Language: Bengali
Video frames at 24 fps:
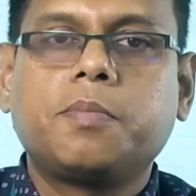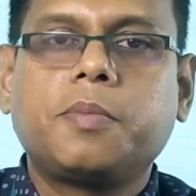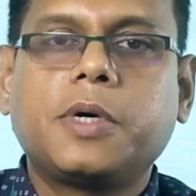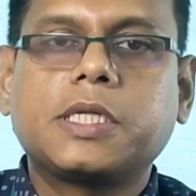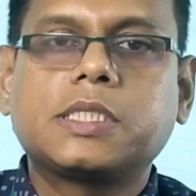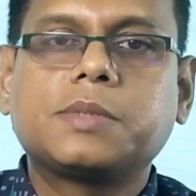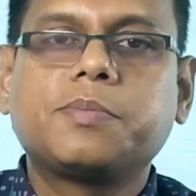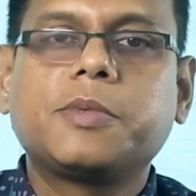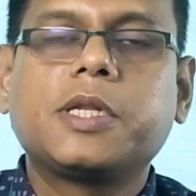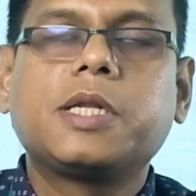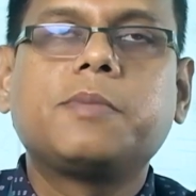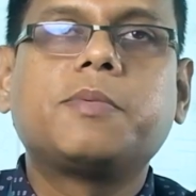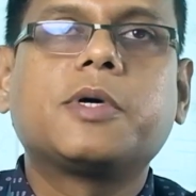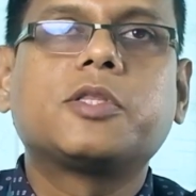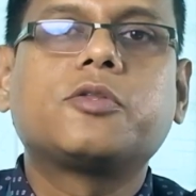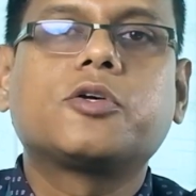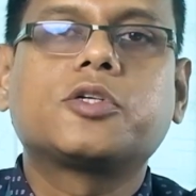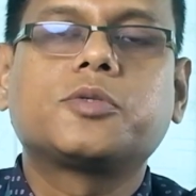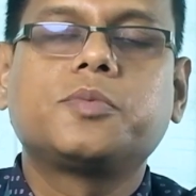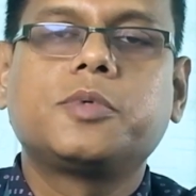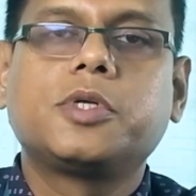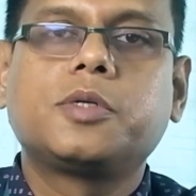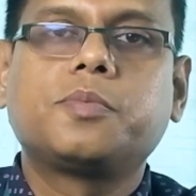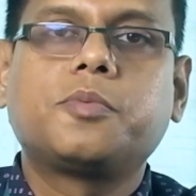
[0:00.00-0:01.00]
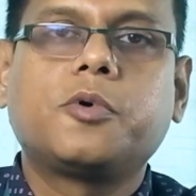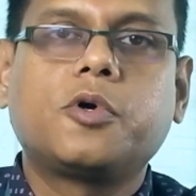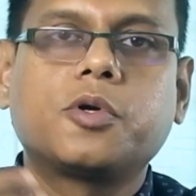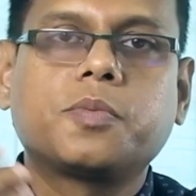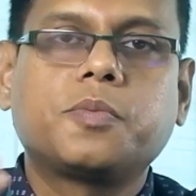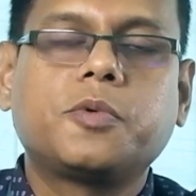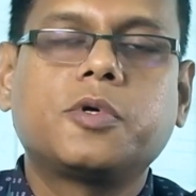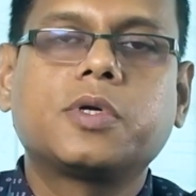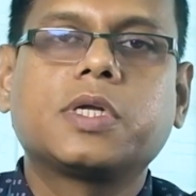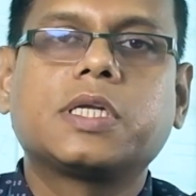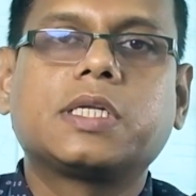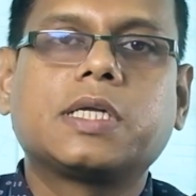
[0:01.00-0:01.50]
পাঁচ মিনিট বা দশ মিনিট পর
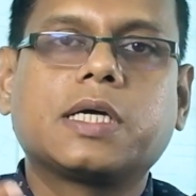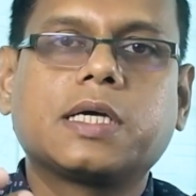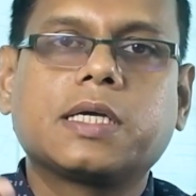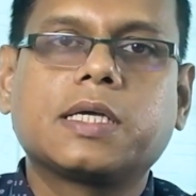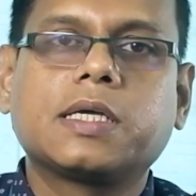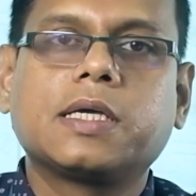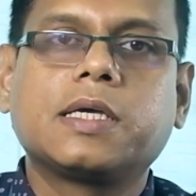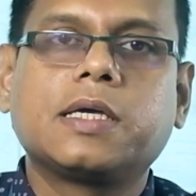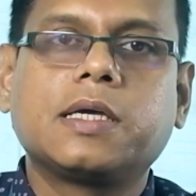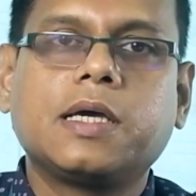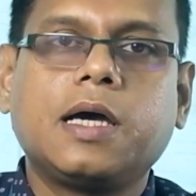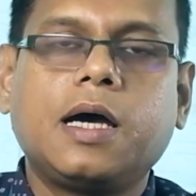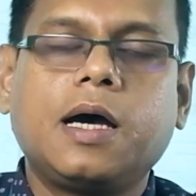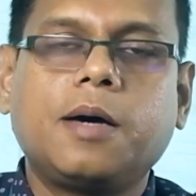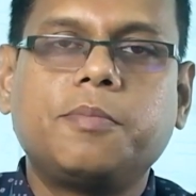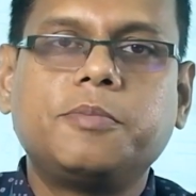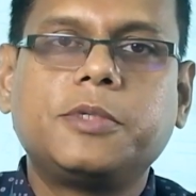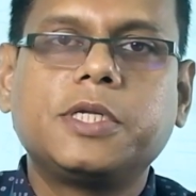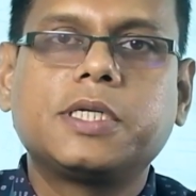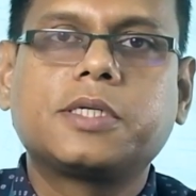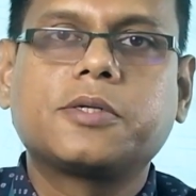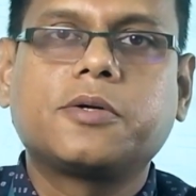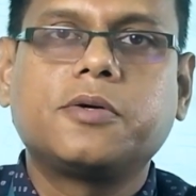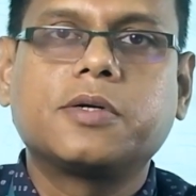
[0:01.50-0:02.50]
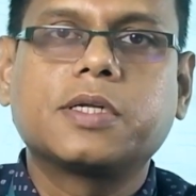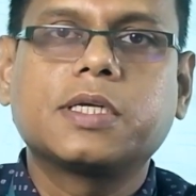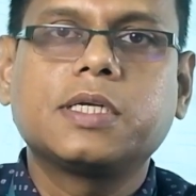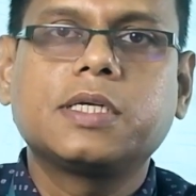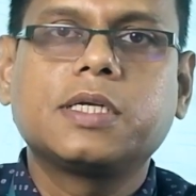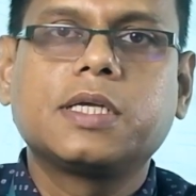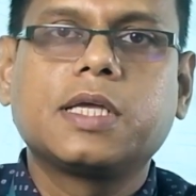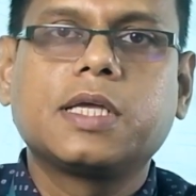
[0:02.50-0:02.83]
পর এটাকে আপডেট করে